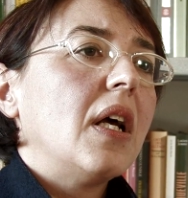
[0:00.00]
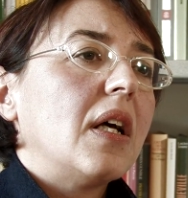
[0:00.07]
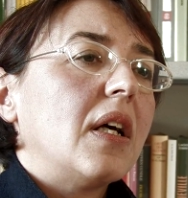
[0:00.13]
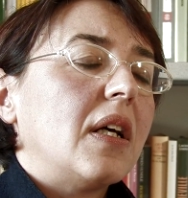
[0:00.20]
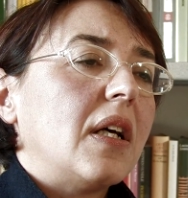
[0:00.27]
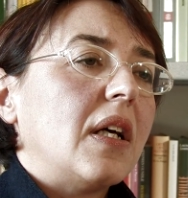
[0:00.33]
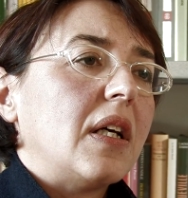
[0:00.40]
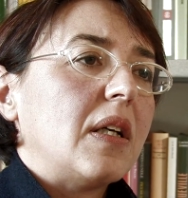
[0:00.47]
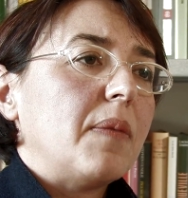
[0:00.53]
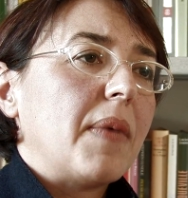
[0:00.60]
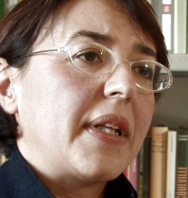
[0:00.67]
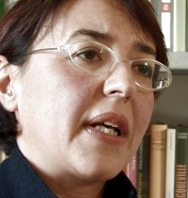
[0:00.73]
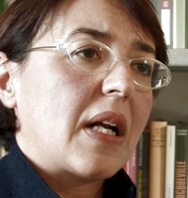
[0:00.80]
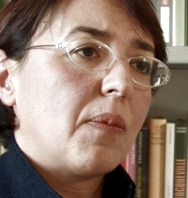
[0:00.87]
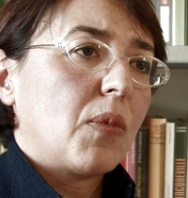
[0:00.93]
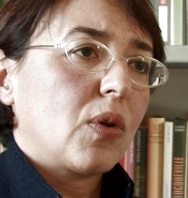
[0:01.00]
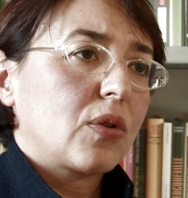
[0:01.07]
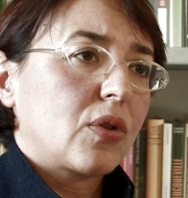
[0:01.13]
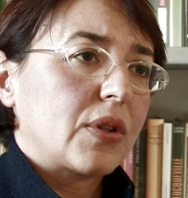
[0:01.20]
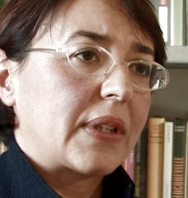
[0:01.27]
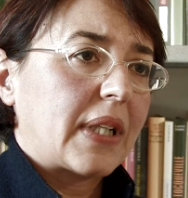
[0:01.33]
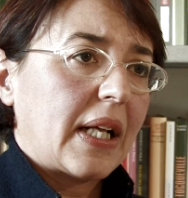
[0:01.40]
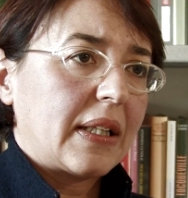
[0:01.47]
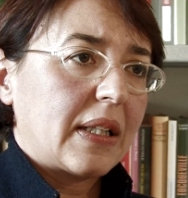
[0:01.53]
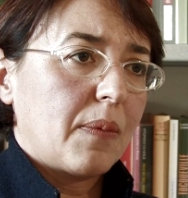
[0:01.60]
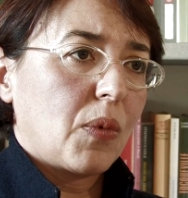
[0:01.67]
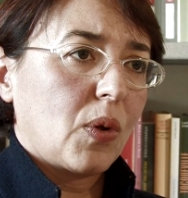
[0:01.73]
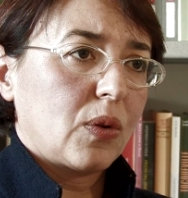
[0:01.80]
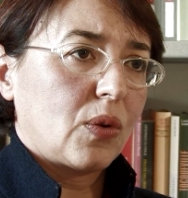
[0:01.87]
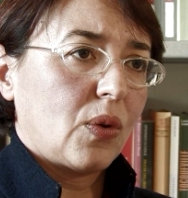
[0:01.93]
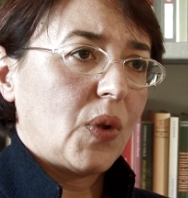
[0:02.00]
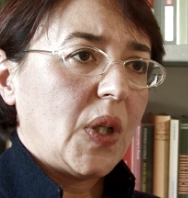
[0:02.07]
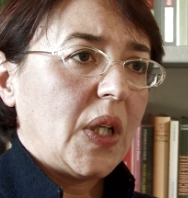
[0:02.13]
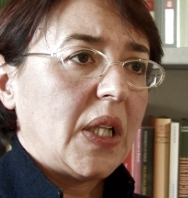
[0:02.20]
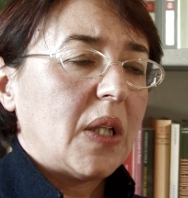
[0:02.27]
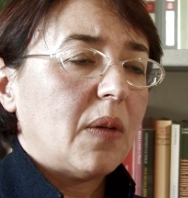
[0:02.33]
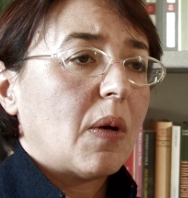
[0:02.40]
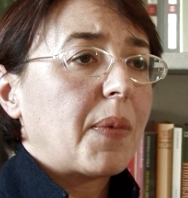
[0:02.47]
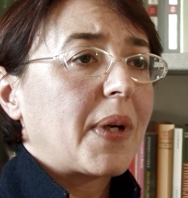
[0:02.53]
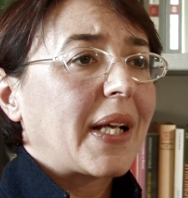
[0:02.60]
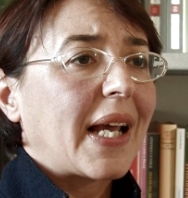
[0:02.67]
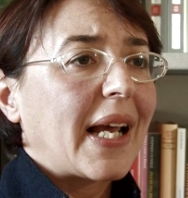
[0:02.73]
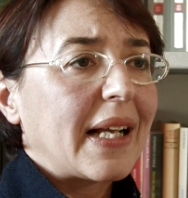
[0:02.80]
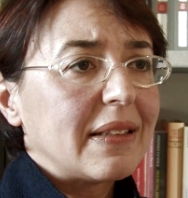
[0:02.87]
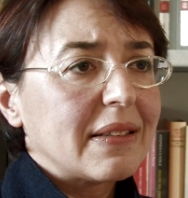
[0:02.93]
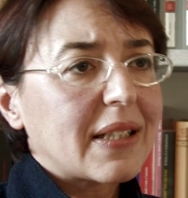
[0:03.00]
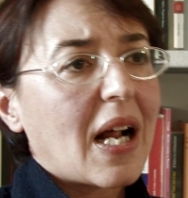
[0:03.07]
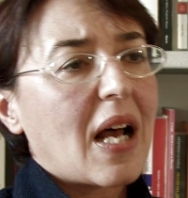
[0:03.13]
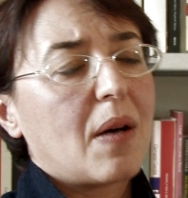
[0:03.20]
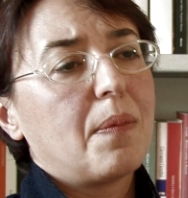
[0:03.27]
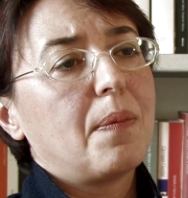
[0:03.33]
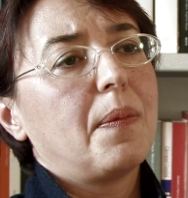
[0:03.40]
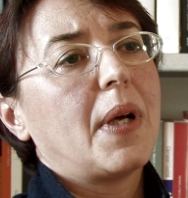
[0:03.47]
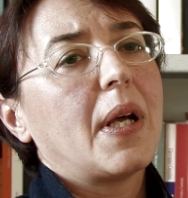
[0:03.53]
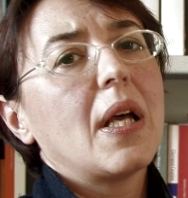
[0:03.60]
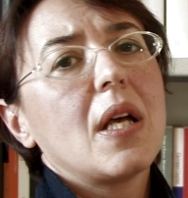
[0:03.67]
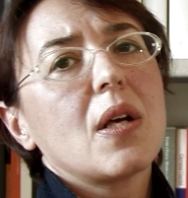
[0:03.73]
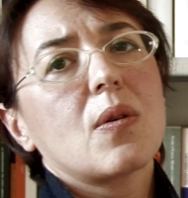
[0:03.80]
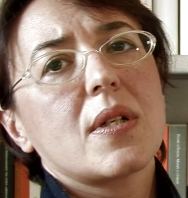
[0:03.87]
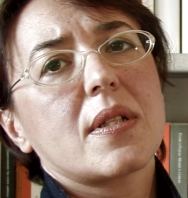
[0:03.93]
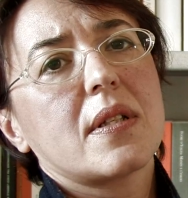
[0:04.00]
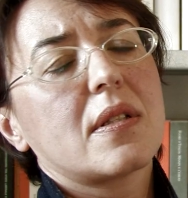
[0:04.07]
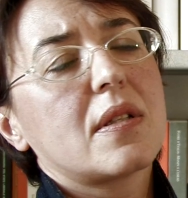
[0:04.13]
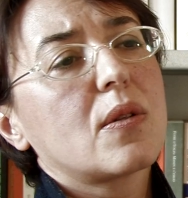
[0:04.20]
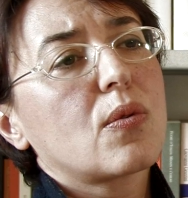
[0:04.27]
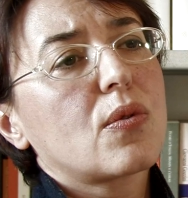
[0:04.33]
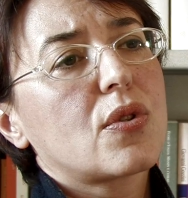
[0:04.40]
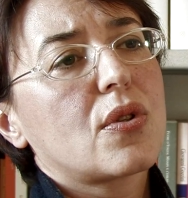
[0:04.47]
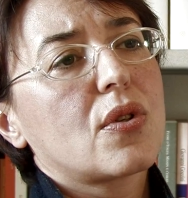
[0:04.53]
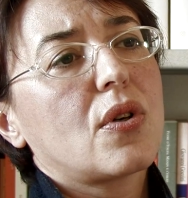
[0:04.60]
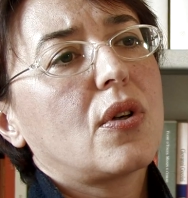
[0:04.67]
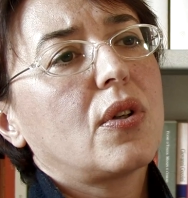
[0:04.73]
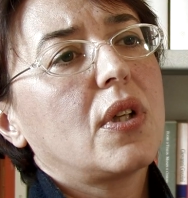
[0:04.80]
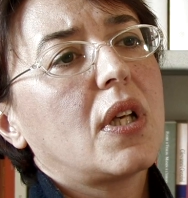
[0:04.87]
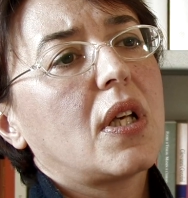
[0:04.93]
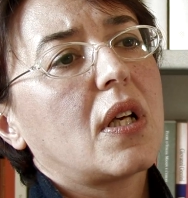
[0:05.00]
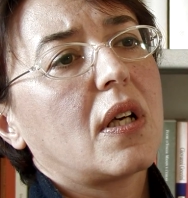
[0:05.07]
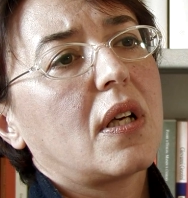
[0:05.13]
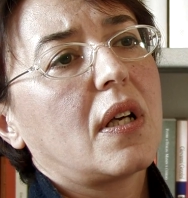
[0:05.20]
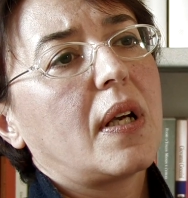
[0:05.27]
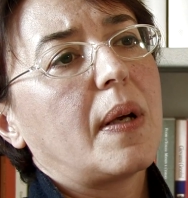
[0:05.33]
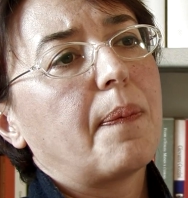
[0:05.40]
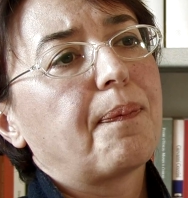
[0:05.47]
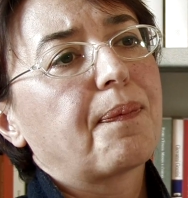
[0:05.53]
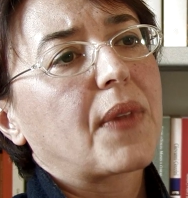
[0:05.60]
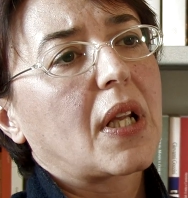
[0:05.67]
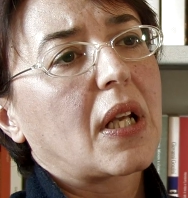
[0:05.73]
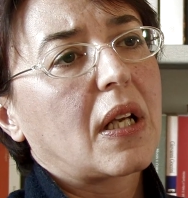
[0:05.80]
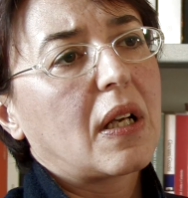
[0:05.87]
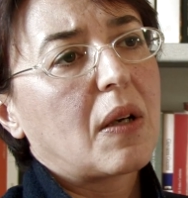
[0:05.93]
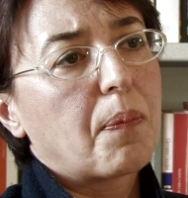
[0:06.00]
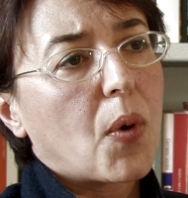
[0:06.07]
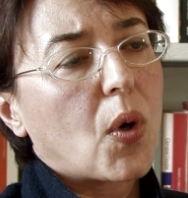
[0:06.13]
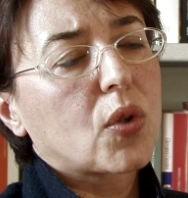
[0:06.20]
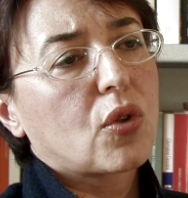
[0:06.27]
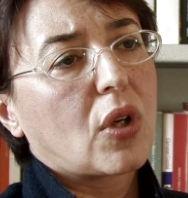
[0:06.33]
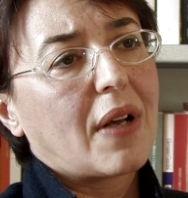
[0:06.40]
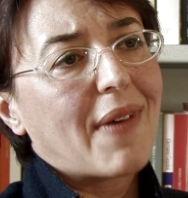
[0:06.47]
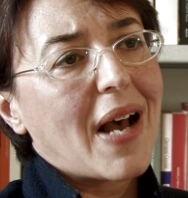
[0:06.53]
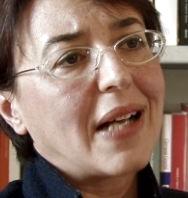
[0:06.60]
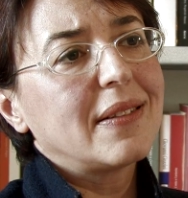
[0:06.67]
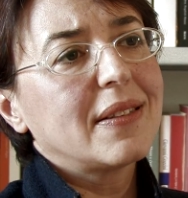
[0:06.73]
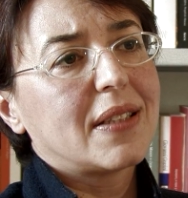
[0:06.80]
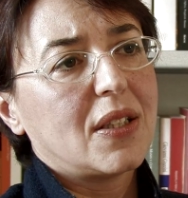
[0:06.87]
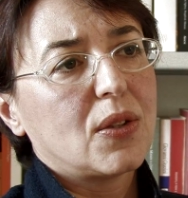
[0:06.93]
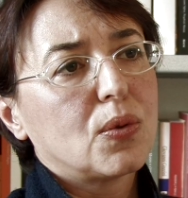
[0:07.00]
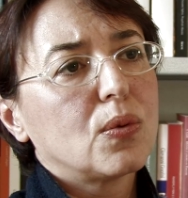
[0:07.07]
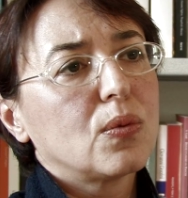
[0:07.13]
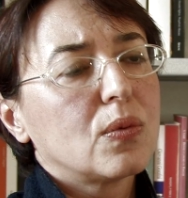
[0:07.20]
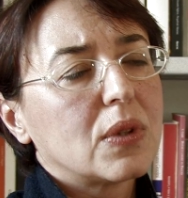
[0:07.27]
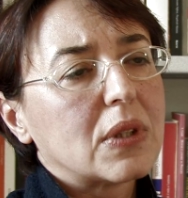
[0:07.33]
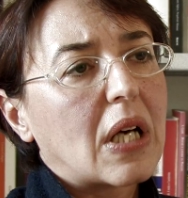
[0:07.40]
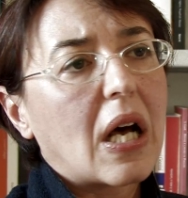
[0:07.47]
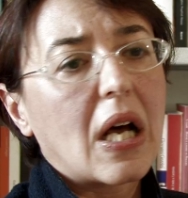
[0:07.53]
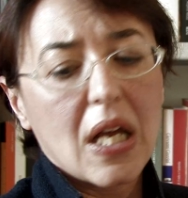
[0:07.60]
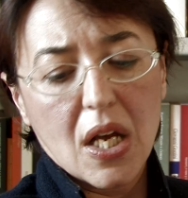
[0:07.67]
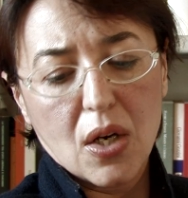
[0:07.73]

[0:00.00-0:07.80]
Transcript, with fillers: eh, in, maniera molto stretta e molto intima perché entrambe queste istituzioni eh, portano avanti un,